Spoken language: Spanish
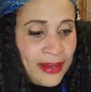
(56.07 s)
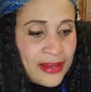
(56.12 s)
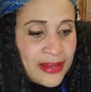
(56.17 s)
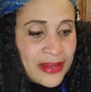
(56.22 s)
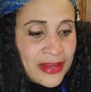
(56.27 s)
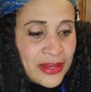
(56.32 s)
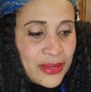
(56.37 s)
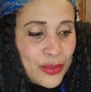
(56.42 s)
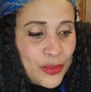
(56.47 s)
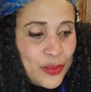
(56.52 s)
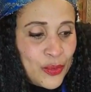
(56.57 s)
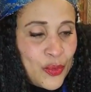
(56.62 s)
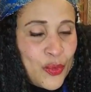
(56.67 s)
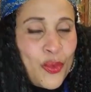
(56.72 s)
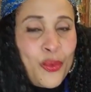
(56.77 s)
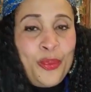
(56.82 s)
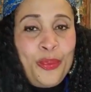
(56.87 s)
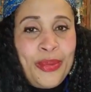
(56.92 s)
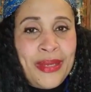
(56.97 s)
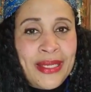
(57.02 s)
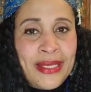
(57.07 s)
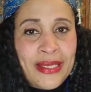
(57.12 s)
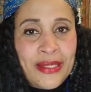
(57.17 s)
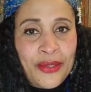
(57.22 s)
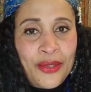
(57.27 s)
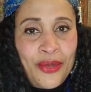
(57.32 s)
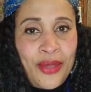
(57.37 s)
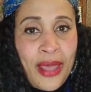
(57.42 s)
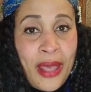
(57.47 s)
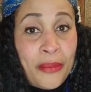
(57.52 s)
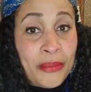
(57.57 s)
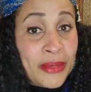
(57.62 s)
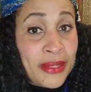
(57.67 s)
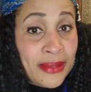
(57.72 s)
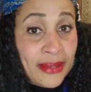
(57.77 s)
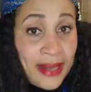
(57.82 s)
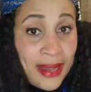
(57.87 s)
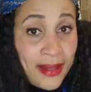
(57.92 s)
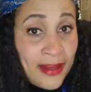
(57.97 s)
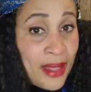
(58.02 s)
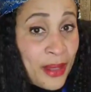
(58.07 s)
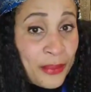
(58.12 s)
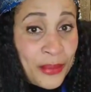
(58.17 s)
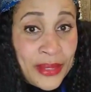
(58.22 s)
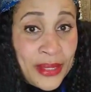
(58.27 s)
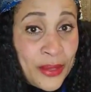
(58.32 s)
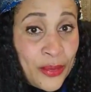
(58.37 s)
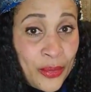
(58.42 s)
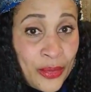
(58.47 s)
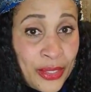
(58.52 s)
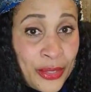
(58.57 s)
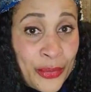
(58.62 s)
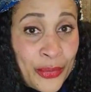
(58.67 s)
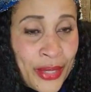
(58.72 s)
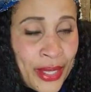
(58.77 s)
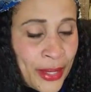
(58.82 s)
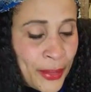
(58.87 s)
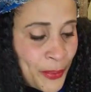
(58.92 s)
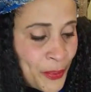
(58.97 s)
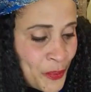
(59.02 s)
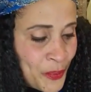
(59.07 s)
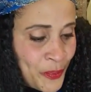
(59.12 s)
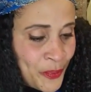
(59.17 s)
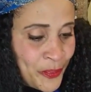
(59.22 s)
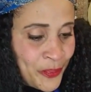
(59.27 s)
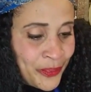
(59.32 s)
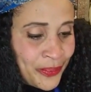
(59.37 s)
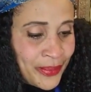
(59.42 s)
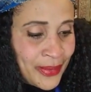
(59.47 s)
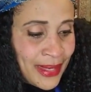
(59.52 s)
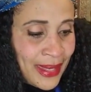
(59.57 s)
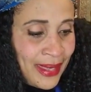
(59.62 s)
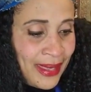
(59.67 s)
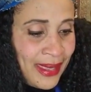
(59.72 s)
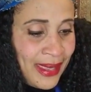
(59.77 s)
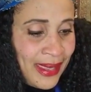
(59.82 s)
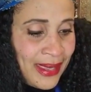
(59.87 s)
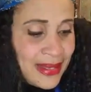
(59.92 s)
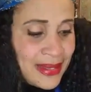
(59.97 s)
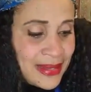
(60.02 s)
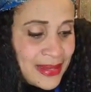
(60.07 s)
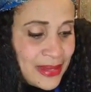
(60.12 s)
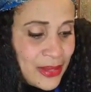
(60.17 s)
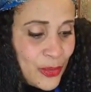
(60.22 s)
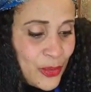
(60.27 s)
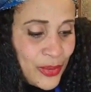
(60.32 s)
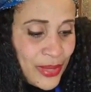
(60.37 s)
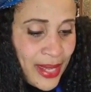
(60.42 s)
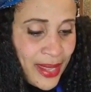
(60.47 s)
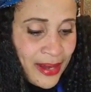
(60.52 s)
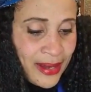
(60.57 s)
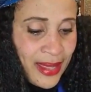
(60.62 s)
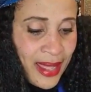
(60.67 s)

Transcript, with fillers: es un cumplido a mi gran amigo Livén. Es una